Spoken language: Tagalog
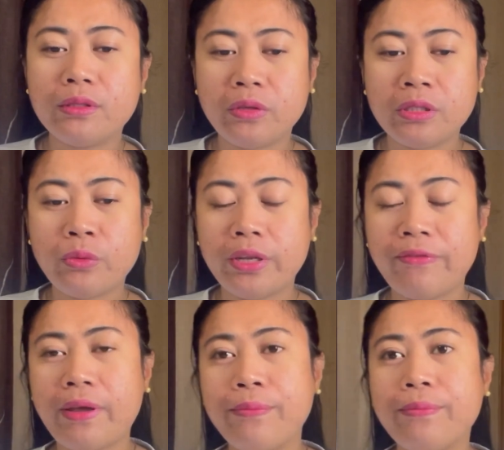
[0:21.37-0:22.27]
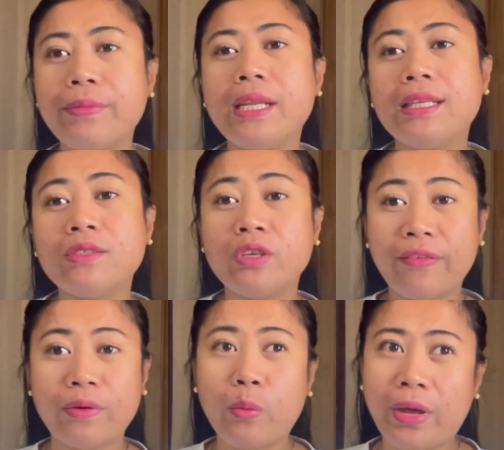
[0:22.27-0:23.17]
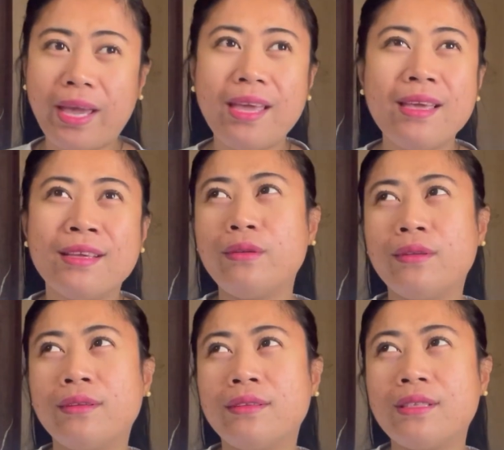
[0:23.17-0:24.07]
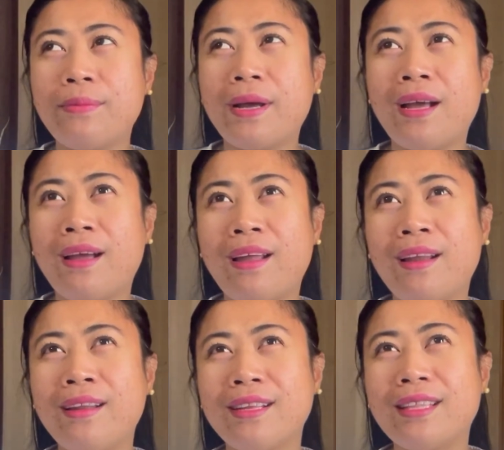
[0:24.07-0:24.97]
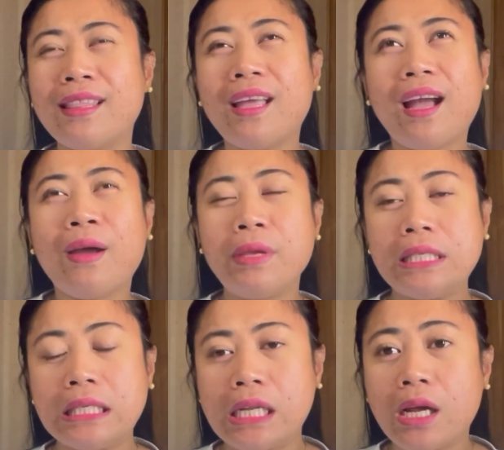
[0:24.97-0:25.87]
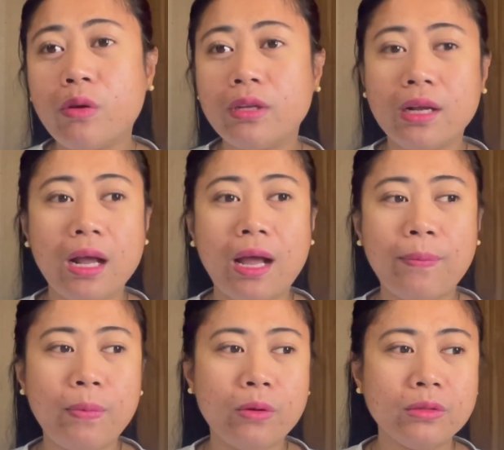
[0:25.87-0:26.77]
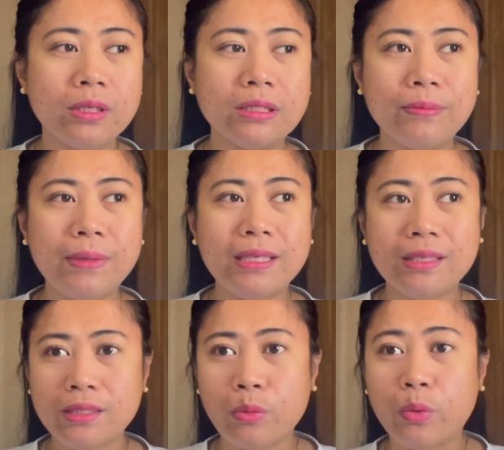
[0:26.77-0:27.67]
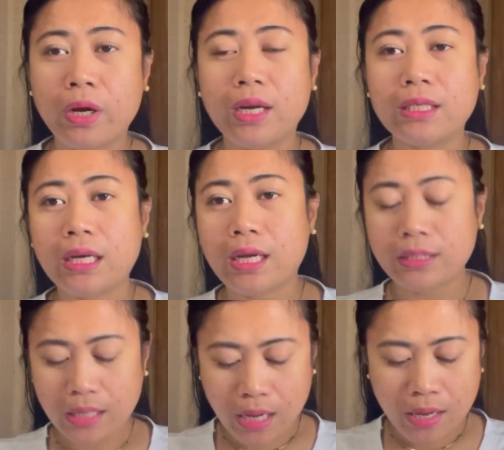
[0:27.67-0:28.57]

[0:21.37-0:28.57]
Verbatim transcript: So, it's 25 minutes drive away sa mga nagtataka, minsan na lang ako nagka-upload kasi busy sa work at saka sa